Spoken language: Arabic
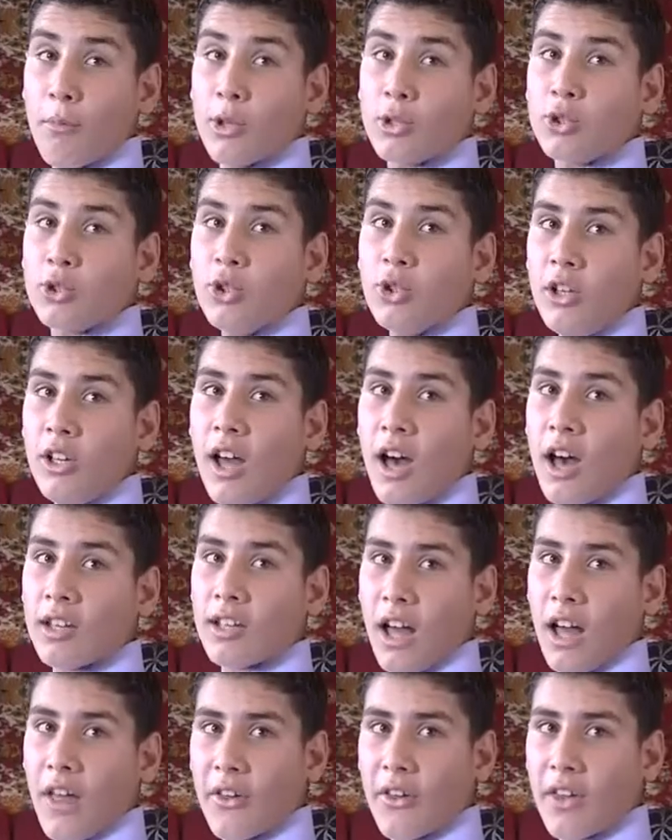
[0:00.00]
بس شنو
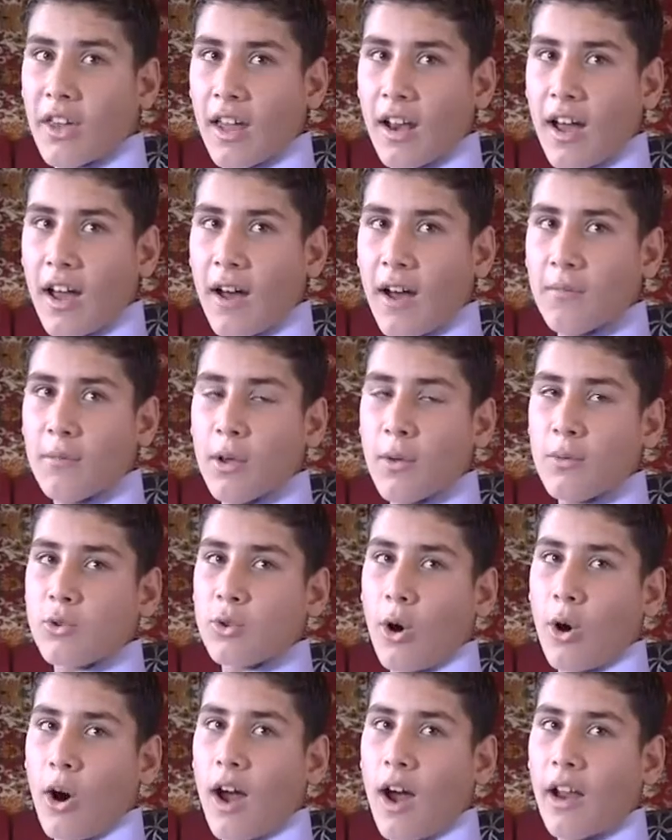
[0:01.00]
علاقة هذا الكلام
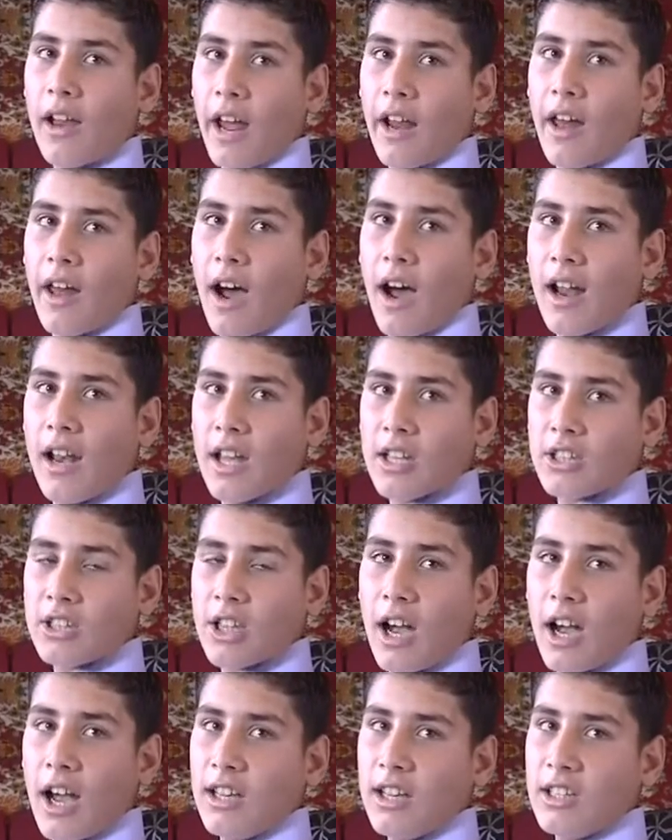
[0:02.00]
بسؤالي عن هاي
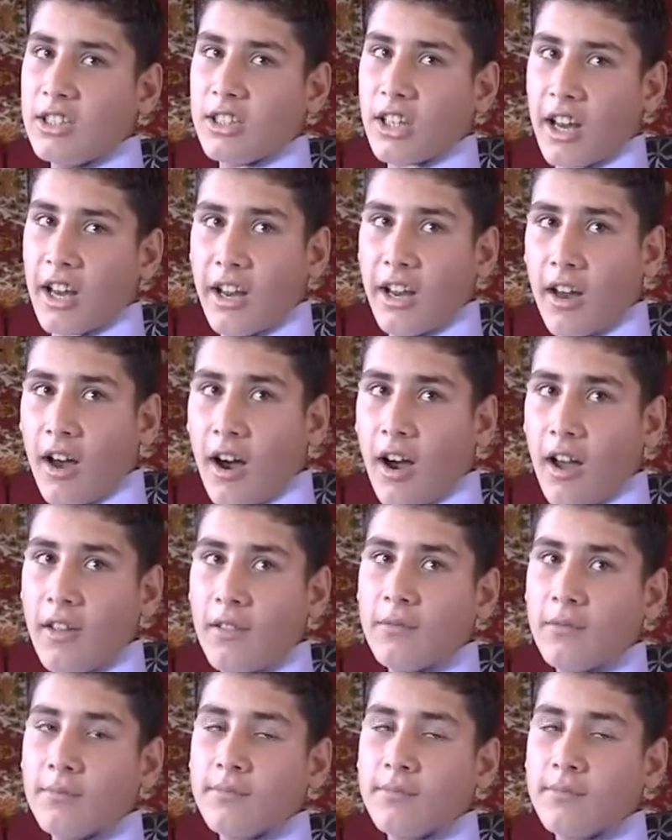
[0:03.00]
الأشياء اللي اشتريناها؟